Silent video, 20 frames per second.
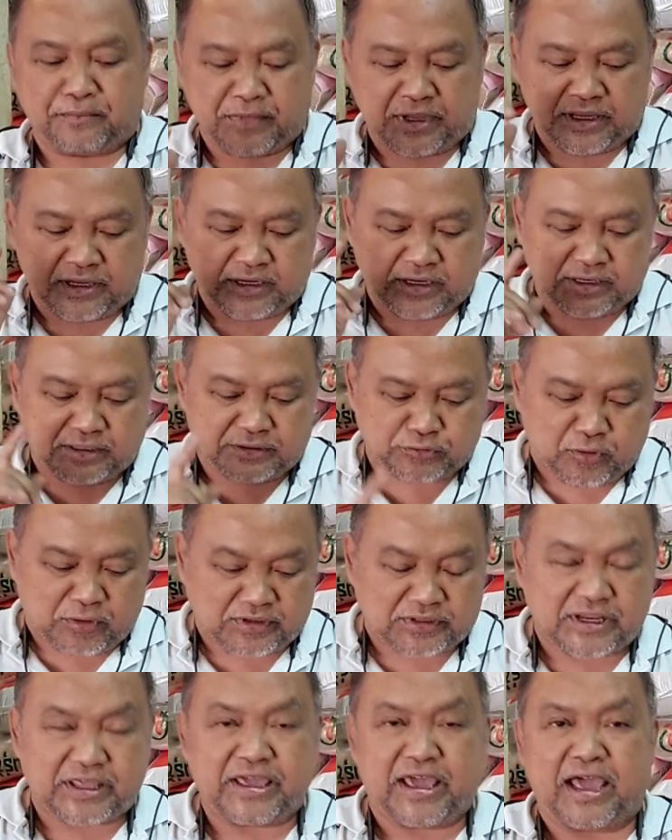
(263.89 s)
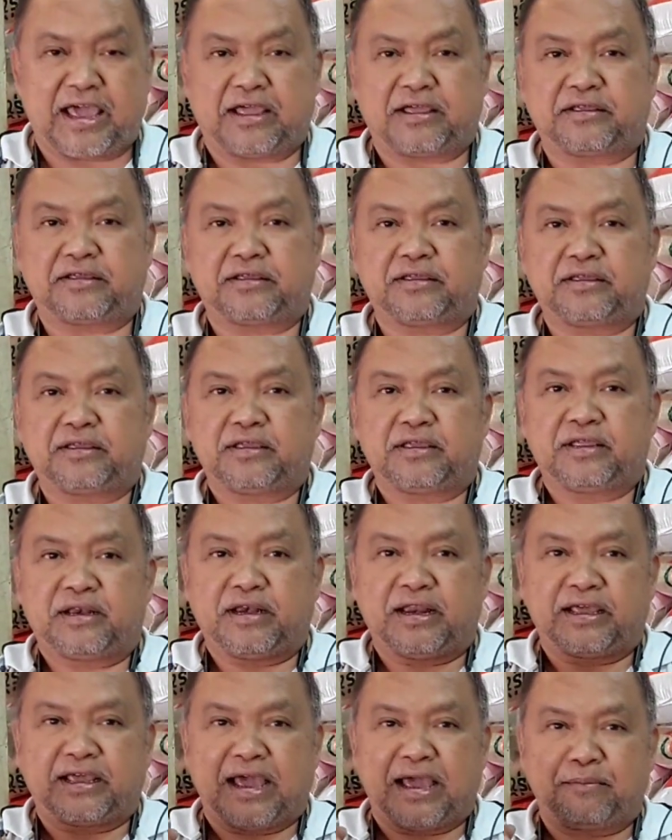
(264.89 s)
มีหนึ่งต้นเตี้ย ครับ
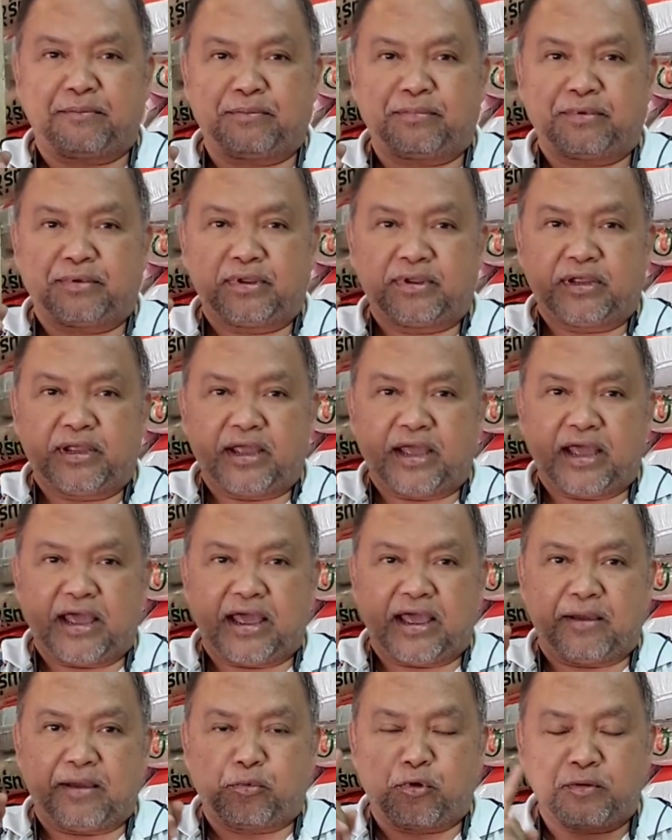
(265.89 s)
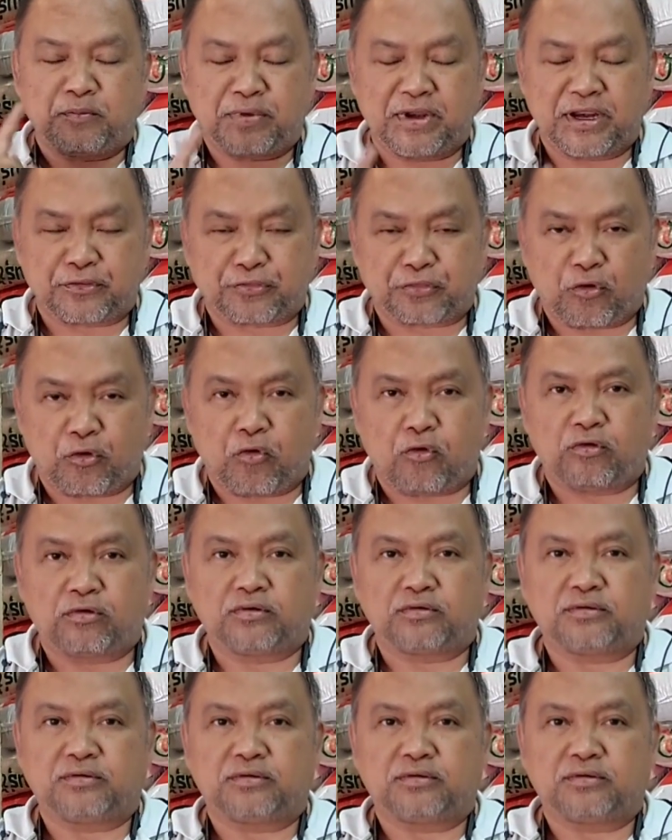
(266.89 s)
นะครับอาผลผลิตสูง